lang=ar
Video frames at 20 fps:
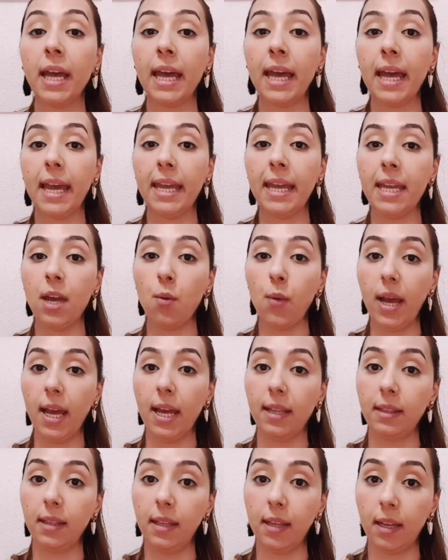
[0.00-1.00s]
هي
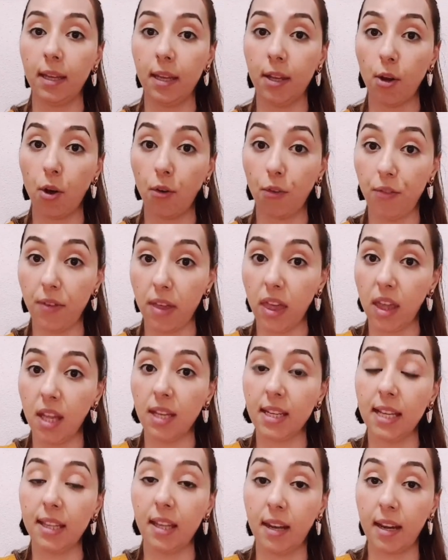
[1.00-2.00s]
واحد آه،
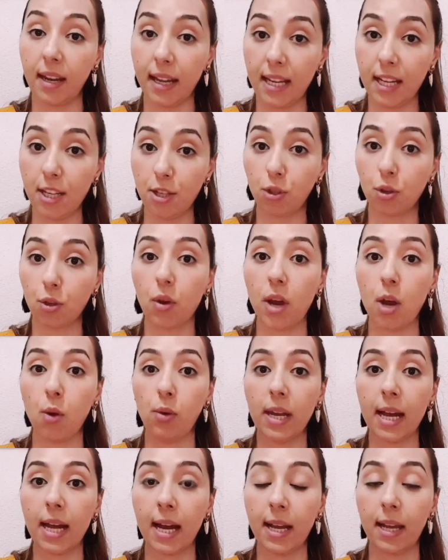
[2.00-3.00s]
اوفيسينا للريجسترو
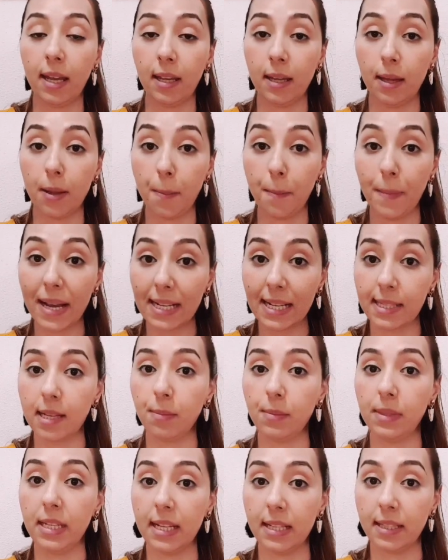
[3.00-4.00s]
اولا آه،
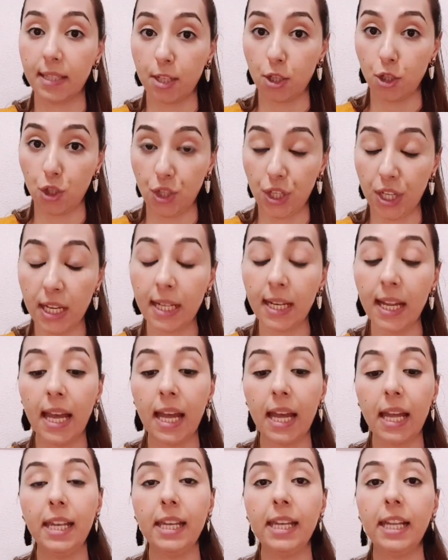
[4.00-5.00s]
مكتب ديال التسجيل
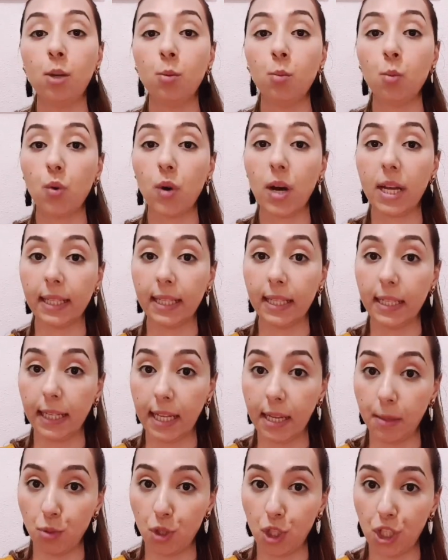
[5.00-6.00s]
اللي المواطن
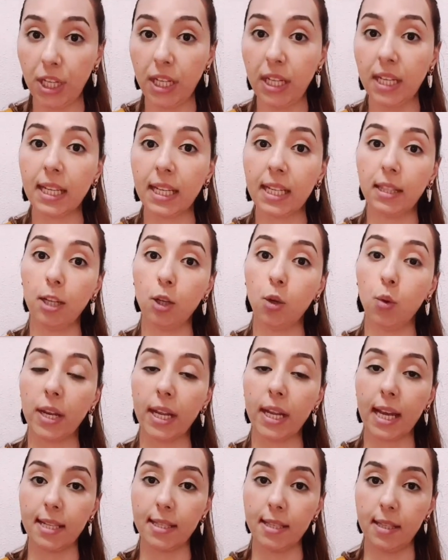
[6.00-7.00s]
كيمشي كيدير
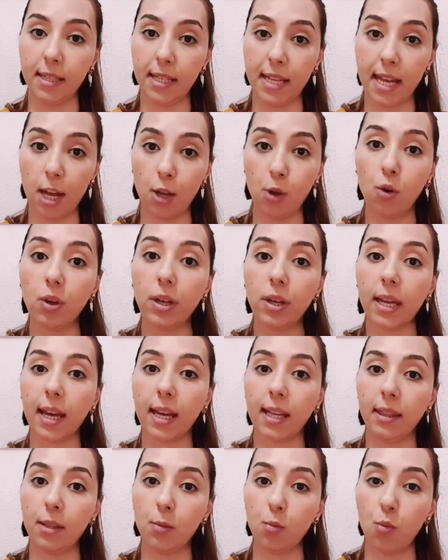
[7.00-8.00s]
الوريقات ديالو
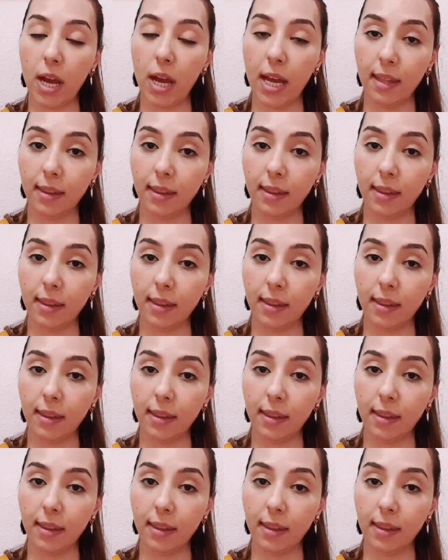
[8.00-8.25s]
كيقدم واحد